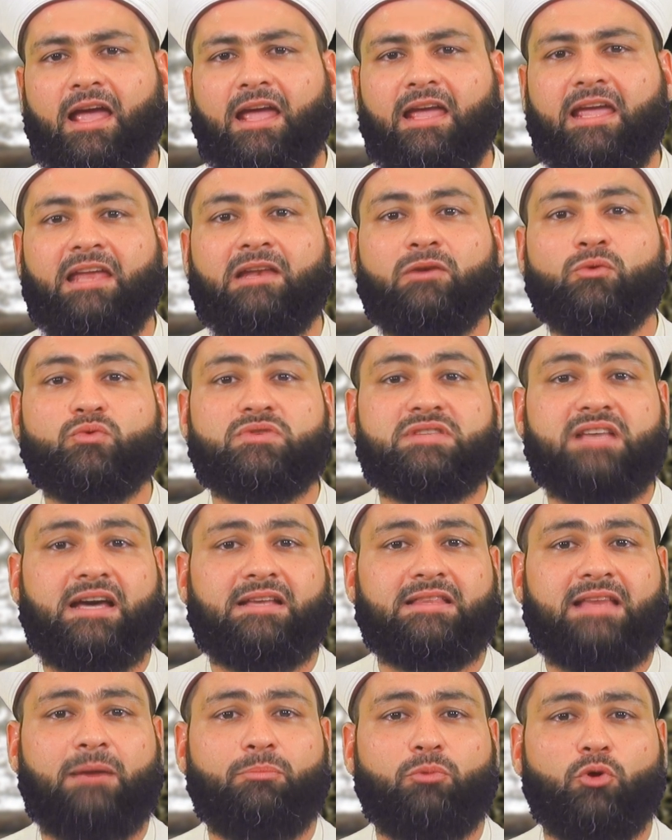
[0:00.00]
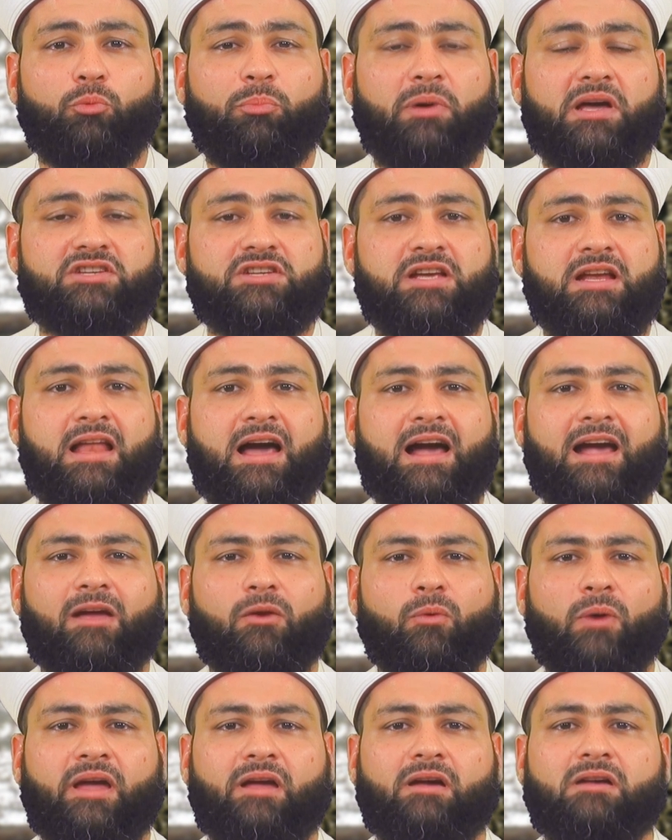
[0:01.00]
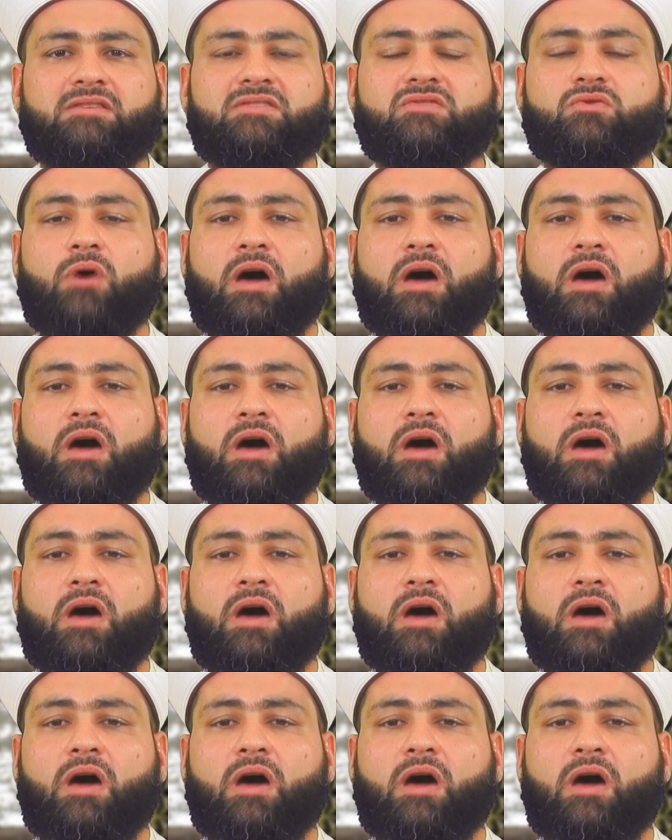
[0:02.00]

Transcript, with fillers: et qu'il nous aide à propager la croyance